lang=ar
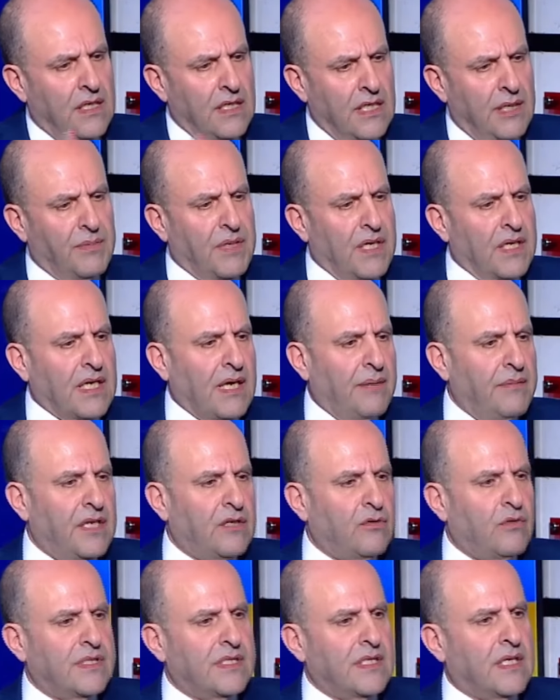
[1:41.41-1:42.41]
يمكن
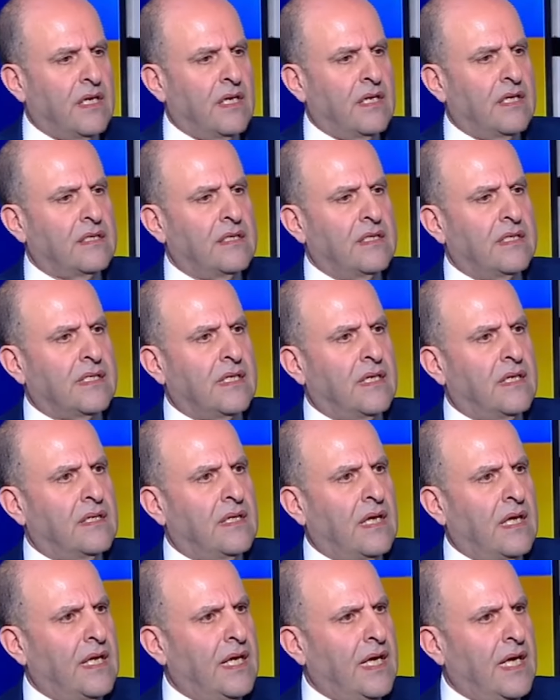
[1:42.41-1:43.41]
كمان وزير
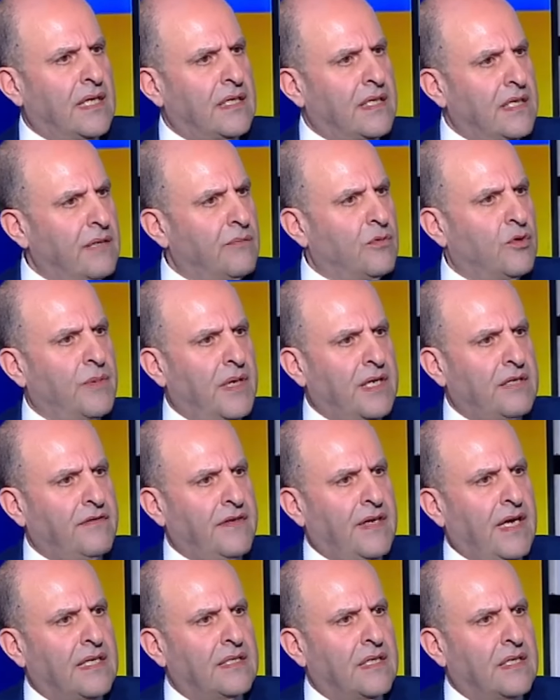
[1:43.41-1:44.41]
الاقتصاد أنا حكيم وبعد
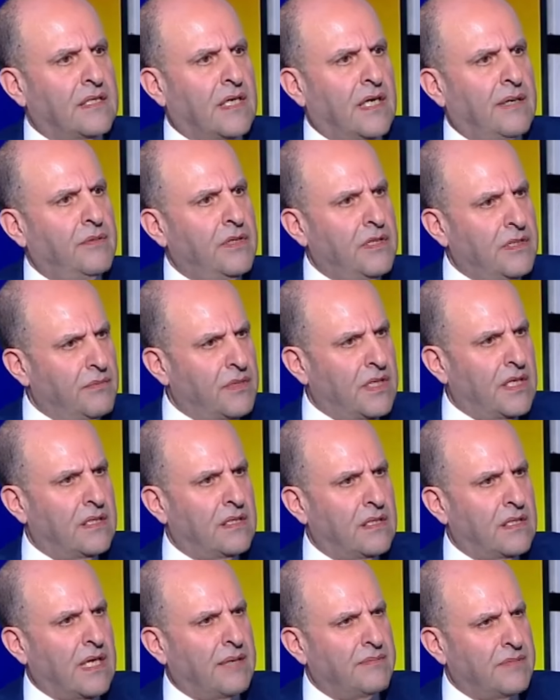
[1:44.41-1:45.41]
في حدا رابع
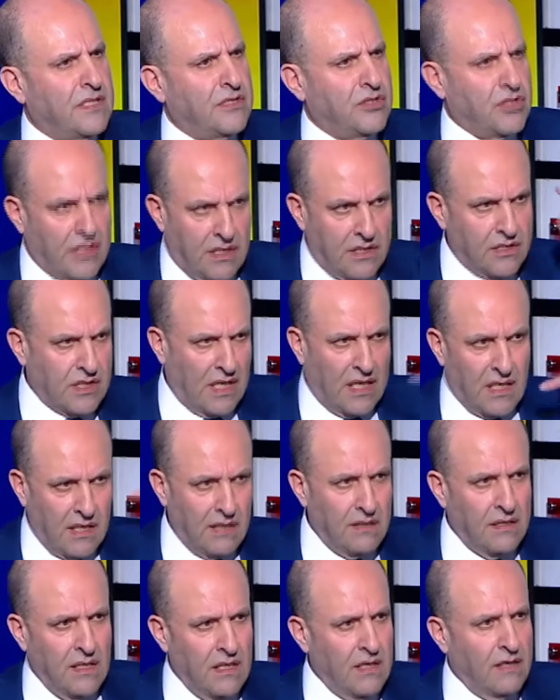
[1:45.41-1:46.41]
يمكن رمزي جريش هلا